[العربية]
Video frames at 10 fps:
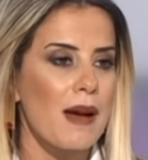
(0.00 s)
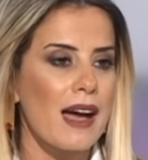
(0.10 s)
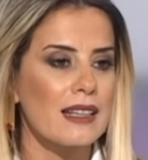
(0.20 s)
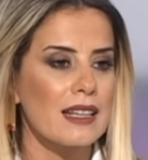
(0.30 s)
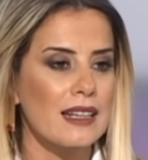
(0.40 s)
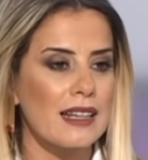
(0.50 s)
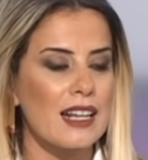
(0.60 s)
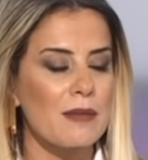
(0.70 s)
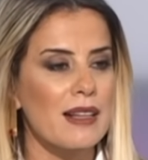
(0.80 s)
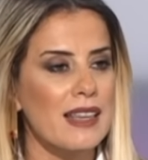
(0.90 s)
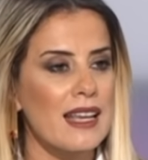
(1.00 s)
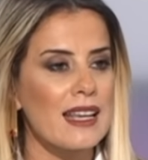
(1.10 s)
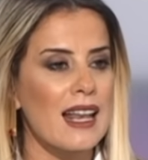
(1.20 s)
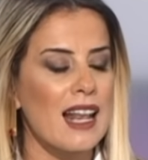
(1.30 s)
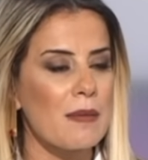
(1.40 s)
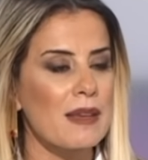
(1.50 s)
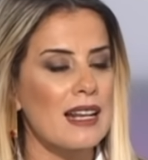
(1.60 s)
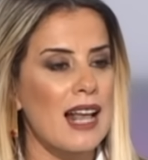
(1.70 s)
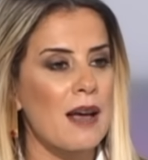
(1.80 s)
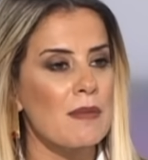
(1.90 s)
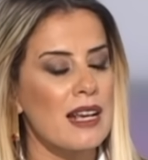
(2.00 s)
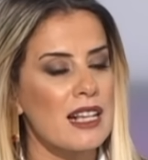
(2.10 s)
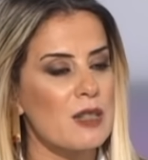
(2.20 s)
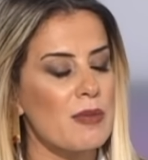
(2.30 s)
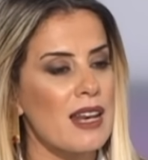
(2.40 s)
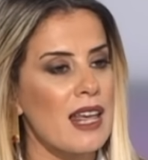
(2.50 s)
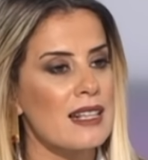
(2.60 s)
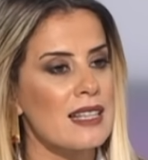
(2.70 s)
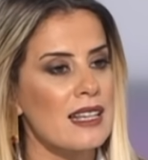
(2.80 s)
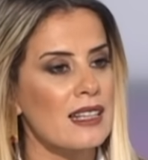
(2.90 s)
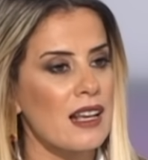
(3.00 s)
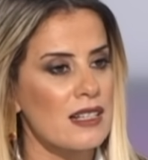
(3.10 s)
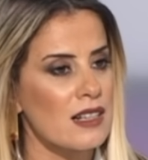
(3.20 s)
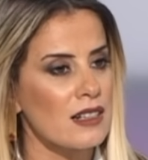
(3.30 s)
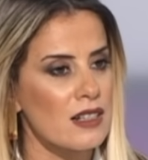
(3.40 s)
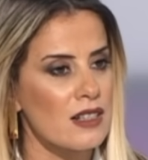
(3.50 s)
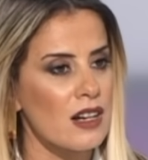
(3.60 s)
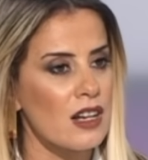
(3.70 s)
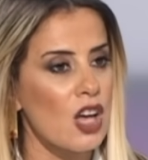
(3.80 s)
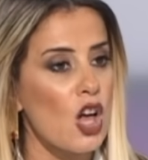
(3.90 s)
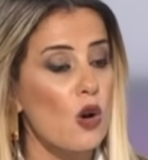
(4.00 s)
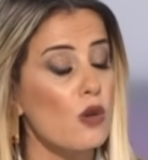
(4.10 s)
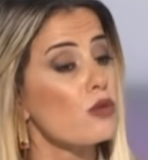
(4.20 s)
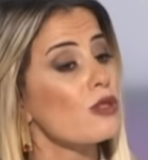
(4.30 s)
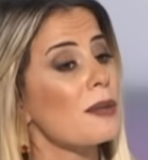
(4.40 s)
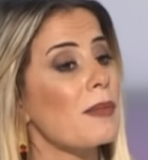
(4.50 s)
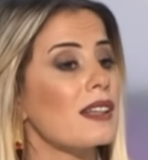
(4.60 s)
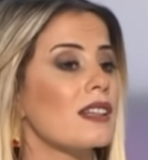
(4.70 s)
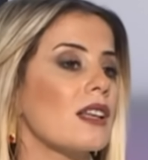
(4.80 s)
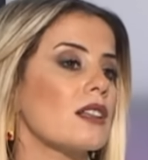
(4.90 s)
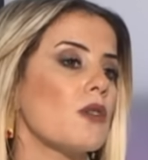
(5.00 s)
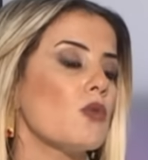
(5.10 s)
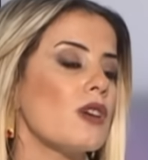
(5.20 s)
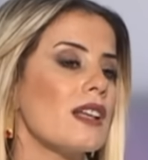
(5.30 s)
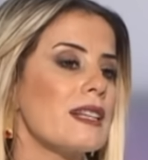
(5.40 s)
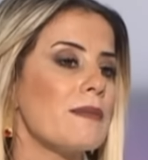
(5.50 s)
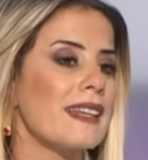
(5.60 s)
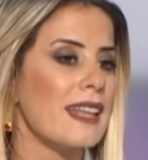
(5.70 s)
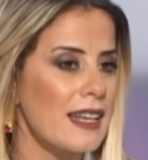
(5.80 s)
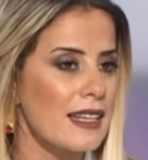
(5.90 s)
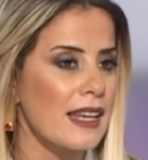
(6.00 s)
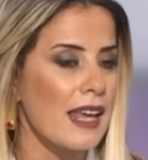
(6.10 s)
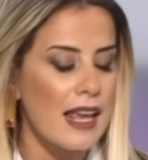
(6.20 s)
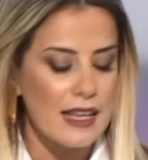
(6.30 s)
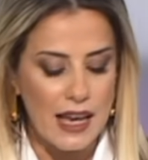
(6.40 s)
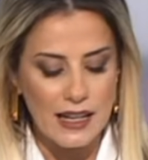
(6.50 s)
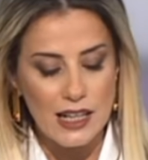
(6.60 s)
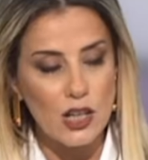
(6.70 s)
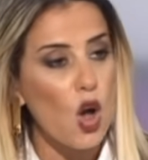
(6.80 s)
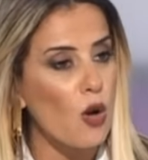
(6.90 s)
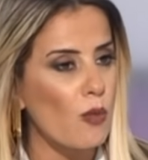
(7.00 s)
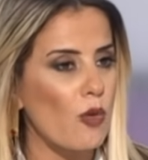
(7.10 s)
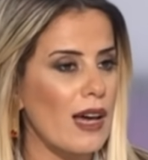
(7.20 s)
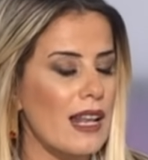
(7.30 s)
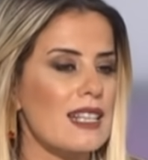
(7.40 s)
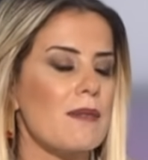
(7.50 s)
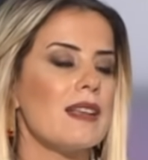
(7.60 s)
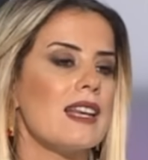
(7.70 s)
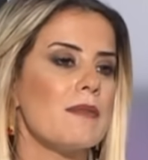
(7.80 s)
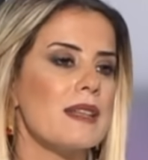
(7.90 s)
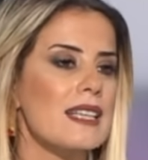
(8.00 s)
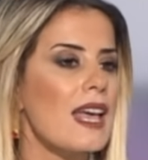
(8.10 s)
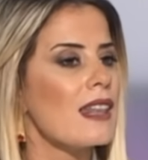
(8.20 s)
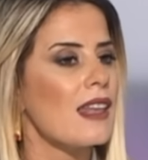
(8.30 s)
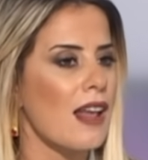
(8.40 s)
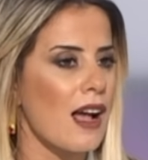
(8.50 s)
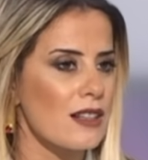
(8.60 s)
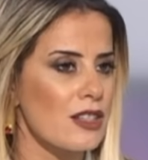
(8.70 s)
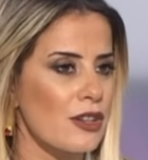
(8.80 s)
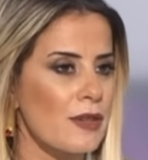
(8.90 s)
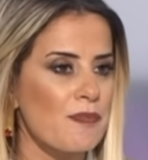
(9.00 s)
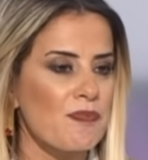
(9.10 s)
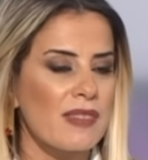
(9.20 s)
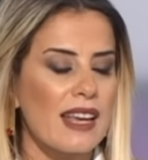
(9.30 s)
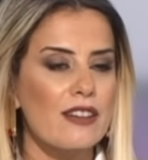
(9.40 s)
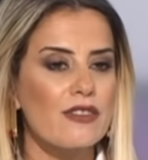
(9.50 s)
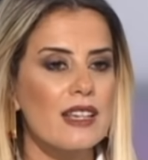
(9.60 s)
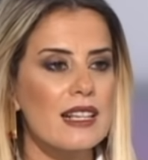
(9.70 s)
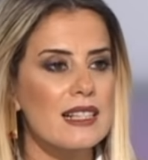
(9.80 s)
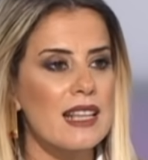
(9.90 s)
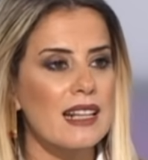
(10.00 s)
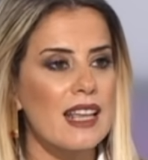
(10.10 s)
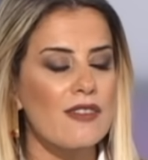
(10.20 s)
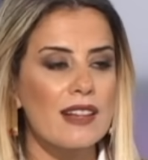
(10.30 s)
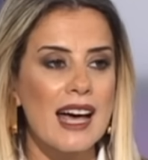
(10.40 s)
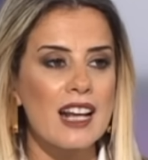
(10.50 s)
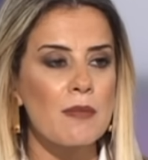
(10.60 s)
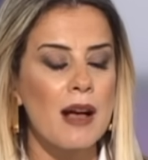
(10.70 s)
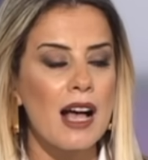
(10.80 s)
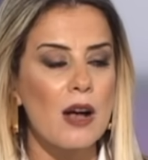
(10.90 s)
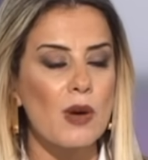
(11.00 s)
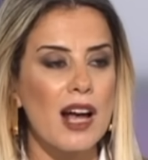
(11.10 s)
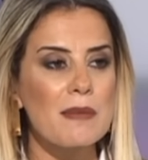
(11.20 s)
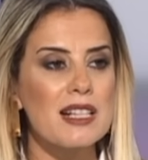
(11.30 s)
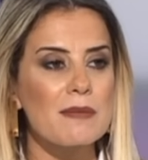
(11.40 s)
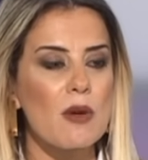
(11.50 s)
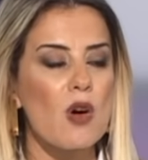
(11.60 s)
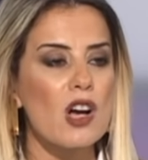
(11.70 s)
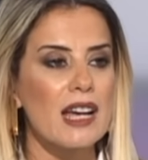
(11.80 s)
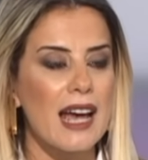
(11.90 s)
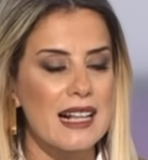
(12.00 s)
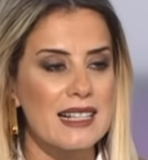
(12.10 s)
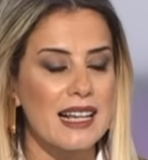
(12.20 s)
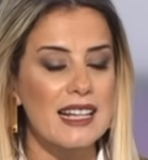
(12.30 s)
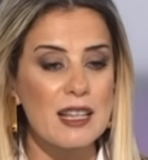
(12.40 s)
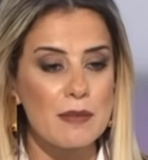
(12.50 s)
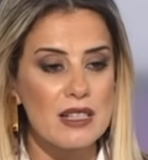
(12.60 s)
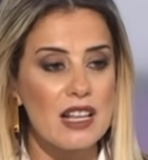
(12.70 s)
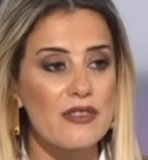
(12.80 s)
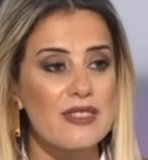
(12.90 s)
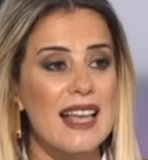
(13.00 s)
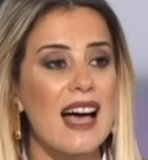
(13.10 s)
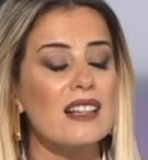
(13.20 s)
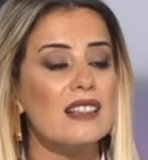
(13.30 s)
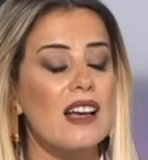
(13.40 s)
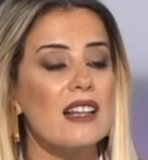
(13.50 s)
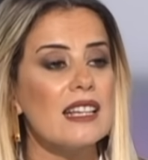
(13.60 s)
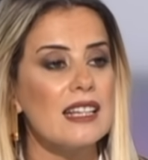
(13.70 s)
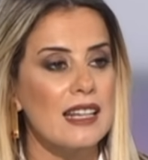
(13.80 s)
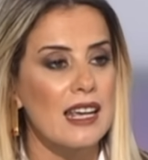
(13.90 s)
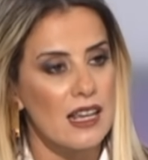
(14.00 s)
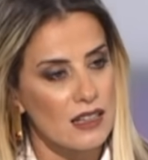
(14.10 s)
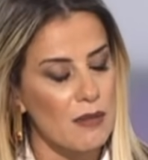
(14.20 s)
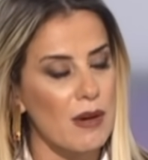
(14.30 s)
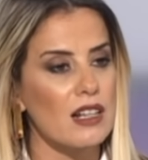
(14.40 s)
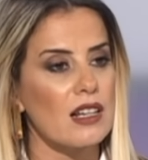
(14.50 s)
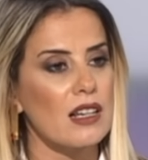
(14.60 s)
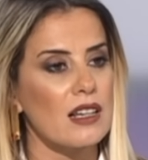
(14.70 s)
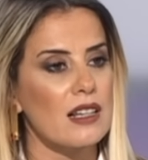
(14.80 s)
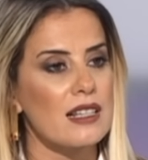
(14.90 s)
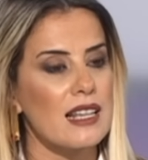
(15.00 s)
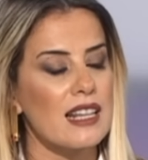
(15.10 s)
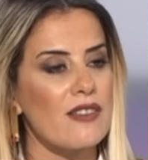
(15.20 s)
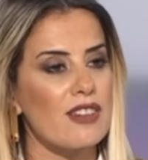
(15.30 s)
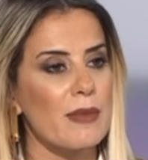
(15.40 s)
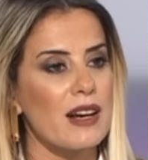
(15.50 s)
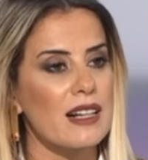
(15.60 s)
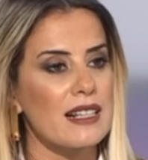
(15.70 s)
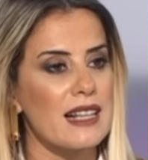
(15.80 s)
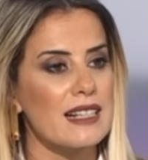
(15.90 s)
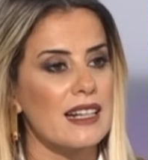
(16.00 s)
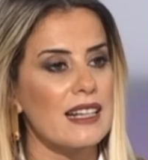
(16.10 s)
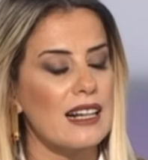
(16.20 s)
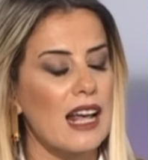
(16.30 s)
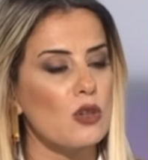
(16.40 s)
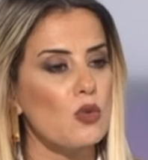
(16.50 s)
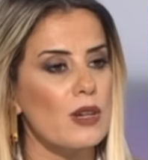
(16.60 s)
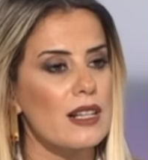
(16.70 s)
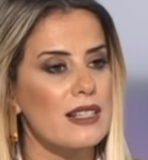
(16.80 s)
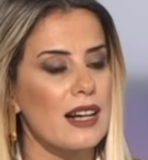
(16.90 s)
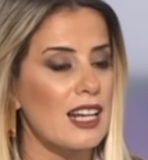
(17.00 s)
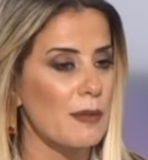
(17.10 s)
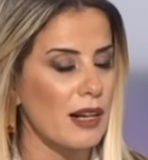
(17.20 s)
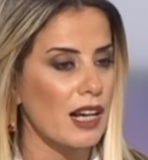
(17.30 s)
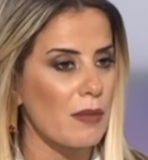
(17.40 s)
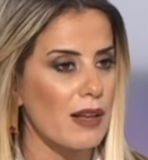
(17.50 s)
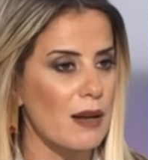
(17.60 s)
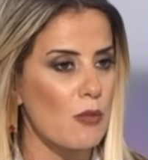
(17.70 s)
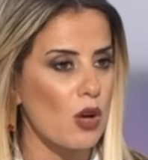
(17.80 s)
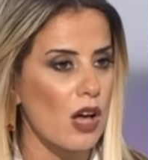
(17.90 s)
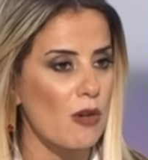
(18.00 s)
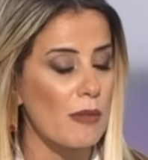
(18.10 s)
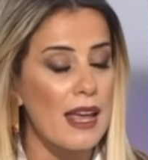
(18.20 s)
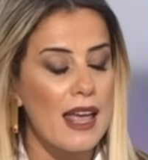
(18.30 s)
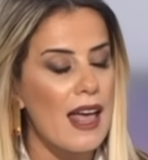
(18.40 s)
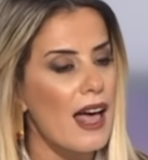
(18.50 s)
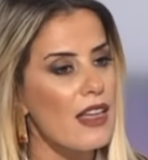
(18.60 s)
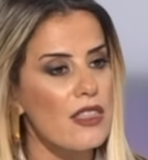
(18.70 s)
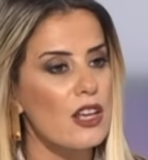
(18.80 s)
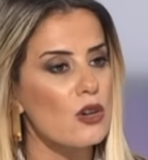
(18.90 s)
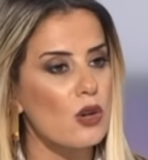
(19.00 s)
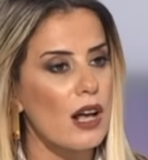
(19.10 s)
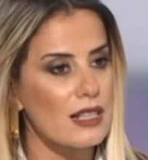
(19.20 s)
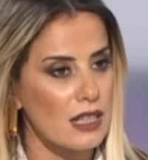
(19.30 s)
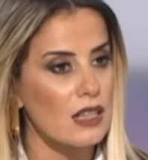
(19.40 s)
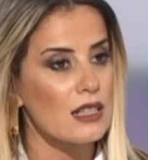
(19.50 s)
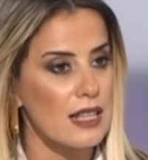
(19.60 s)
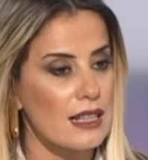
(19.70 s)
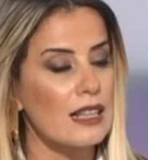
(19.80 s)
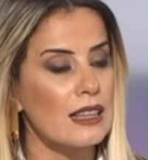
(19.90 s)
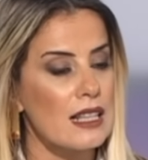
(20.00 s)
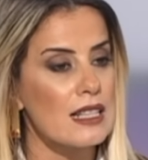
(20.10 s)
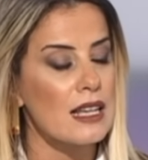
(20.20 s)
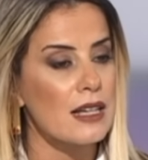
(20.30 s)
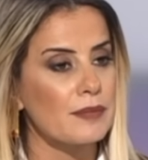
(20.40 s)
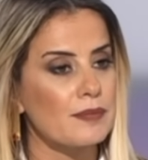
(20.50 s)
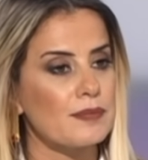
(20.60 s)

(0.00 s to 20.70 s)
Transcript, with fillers: بعد كلمتي الأمين العام لحزب الله السيد حسن نصر الله خصوصا بعد التطورات الميدانية يعني اليوم وعلى سبيل المثال للحصر كان في استهداف لأربع أو خمس مواقع عسكرية بظرف ساعات قليلة طبعا آه، استهداف لمراكز عسكرية للعدو الإسرائيلي من قبل المقاومة هذه الرقعة ستتسع